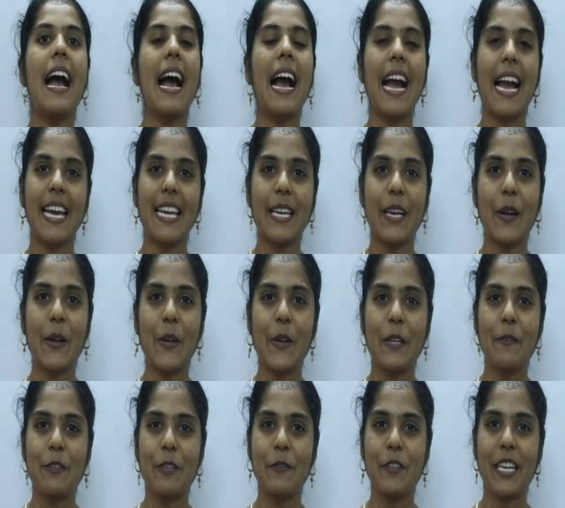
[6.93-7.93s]
ஹாய் ஹலோ
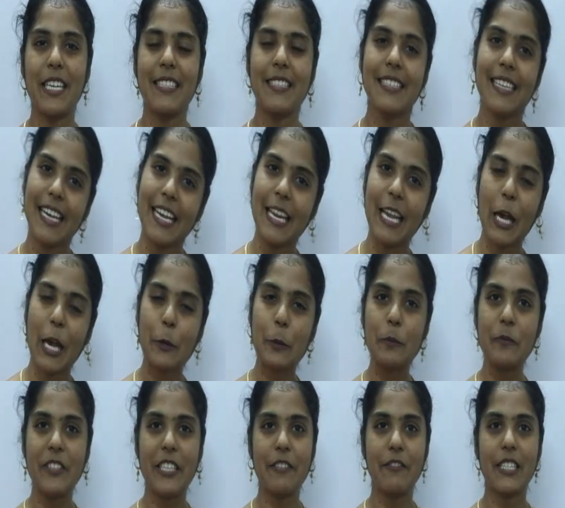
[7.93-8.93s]
எவ்ரி ஒன்
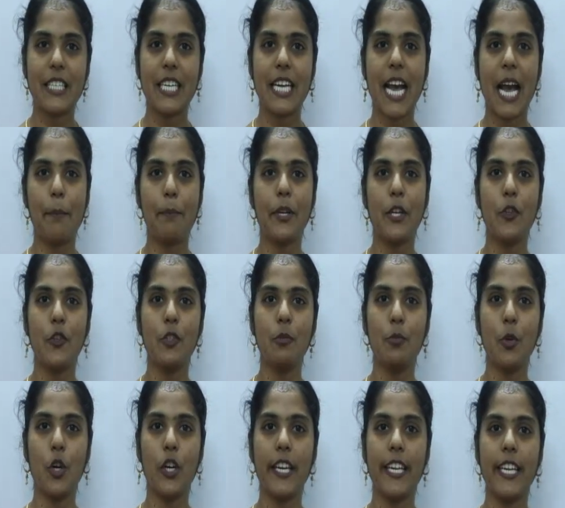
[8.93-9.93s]
எல்லாருக்கும் வெரி வெரி ஹாப்பி குட்
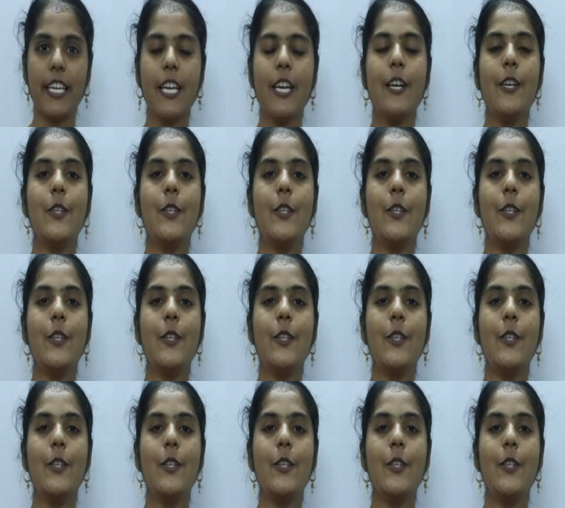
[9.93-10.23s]
மார்னிங்